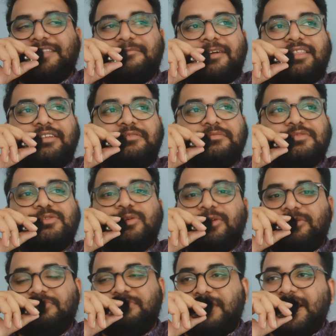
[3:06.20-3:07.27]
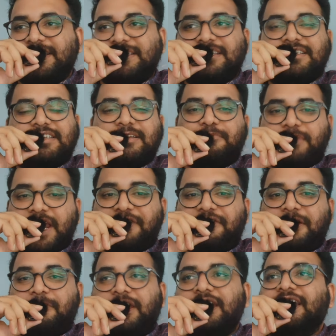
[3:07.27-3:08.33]
నాకైతే మాత్రం సో ప్లీజ్ ప్రే
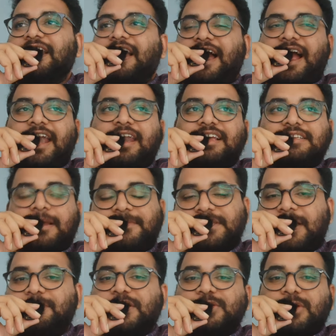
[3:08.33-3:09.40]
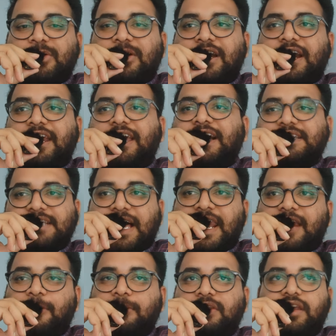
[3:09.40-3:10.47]
ఫర్ మీ అండ్ సబ్స్క్రైబ్ చేసుకుని ఉండండి ఇంకా
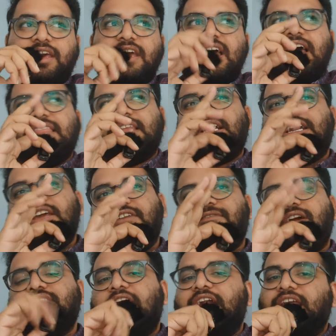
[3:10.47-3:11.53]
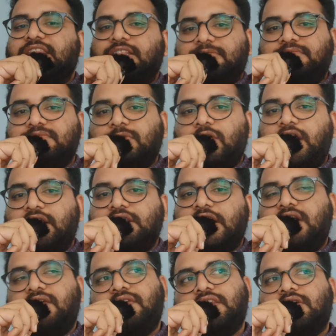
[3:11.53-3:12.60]
చాలా అవుతున్నాయి థర్టీ ఫైవ్ దాటేద్దాం ఓకేనా
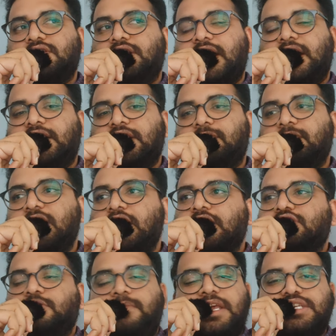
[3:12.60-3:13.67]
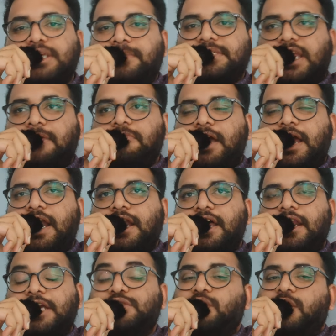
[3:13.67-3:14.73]
థర్టీ ఫైవ్ థౌసండ్ దాటేద్దాం సో ప్లీజ్ సబ్స్క్రైబ్ అండ్
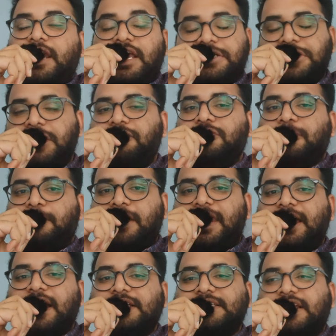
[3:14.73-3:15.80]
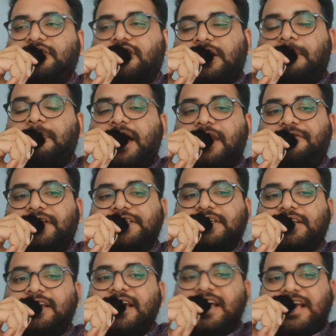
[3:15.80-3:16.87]
నెక్స్ట్ అండ్ నెక్స్ట్ రివ్యూస్లో మళ్ళీ కలుస్తాం అంతవరకు
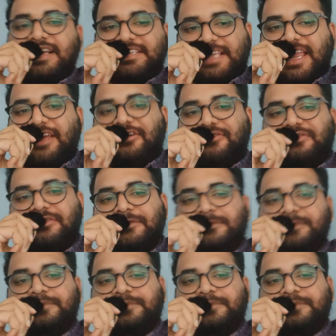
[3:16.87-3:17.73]
మ్యానుఫిక్షన్ సైనింగ్ ఆఫ్